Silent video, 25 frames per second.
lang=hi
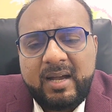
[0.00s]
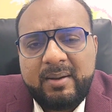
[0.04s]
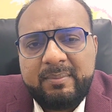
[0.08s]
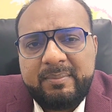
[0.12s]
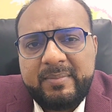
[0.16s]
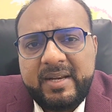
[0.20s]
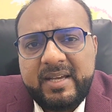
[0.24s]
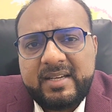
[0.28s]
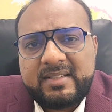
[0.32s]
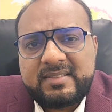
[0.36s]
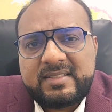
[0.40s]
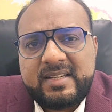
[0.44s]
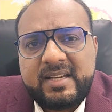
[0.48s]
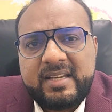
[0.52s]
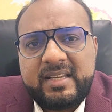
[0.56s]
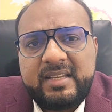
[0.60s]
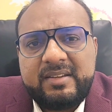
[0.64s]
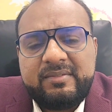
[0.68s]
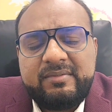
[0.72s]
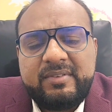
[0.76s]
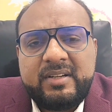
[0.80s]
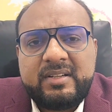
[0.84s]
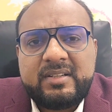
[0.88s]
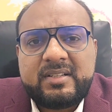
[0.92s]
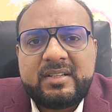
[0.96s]
अब नेक्स्ट
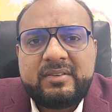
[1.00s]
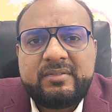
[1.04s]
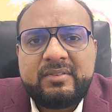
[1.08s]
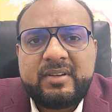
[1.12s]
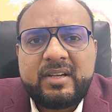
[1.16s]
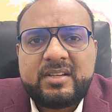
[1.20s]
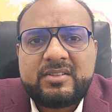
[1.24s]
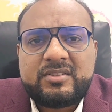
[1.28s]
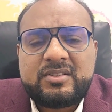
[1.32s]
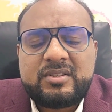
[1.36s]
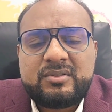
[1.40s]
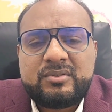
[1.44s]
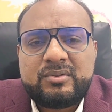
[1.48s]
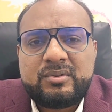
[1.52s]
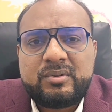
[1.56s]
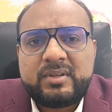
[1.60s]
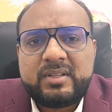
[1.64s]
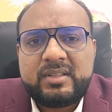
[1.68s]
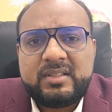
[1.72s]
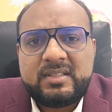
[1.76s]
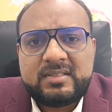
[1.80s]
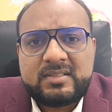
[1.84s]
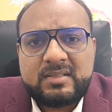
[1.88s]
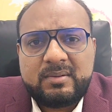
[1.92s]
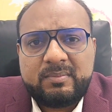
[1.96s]
आएंगी विंटर वेकेशन जो
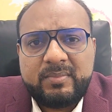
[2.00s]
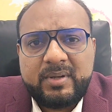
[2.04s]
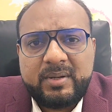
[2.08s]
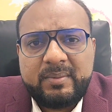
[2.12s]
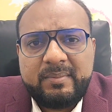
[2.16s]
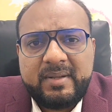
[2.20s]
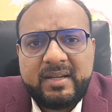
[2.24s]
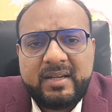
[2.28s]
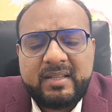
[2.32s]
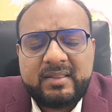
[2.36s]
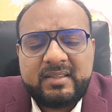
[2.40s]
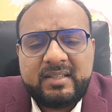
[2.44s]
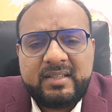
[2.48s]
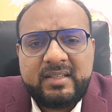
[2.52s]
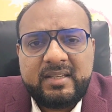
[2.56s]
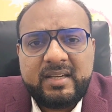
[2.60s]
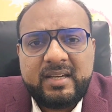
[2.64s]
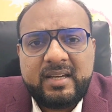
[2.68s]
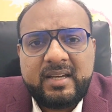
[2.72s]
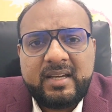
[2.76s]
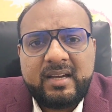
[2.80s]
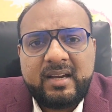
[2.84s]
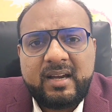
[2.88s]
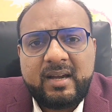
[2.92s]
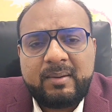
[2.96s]
कि दिसंबर में आती
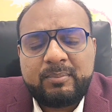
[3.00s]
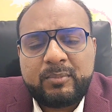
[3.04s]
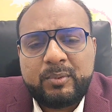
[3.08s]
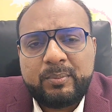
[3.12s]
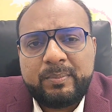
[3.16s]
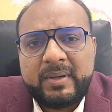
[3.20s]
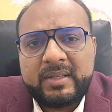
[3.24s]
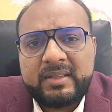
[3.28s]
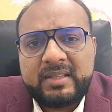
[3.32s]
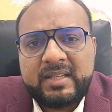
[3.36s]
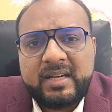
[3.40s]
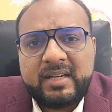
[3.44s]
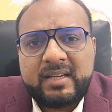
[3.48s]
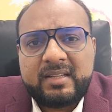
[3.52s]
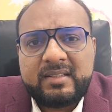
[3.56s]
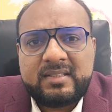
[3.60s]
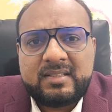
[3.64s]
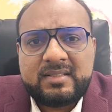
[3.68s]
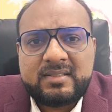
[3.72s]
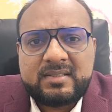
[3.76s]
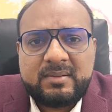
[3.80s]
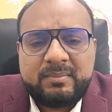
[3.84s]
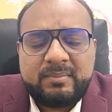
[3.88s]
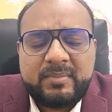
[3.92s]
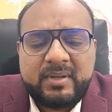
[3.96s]
हैं आपको पता है कि
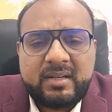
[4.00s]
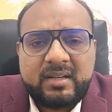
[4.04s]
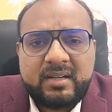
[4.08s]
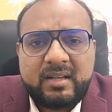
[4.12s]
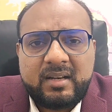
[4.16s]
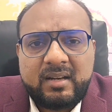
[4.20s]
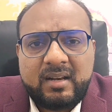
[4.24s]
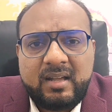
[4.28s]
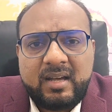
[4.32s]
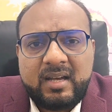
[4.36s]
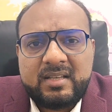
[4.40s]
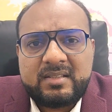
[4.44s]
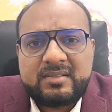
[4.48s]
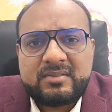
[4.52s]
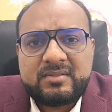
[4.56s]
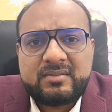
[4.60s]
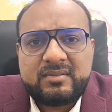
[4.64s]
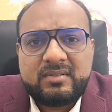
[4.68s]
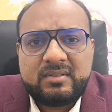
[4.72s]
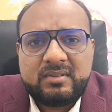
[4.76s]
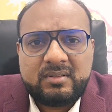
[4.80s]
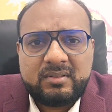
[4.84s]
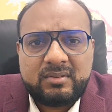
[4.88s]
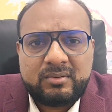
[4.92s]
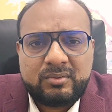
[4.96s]
दिसंबर का
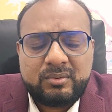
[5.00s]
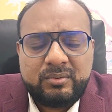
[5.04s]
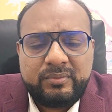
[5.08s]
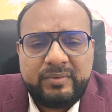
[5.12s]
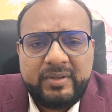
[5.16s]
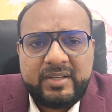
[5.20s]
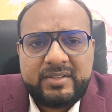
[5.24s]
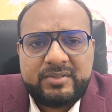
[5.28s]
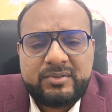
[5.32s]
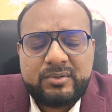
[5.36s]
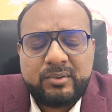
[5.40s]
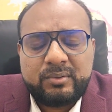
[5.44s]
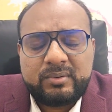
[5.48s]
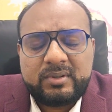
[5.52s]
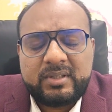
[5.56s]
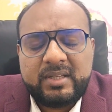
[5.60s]
लास्ट टू वीक्स जो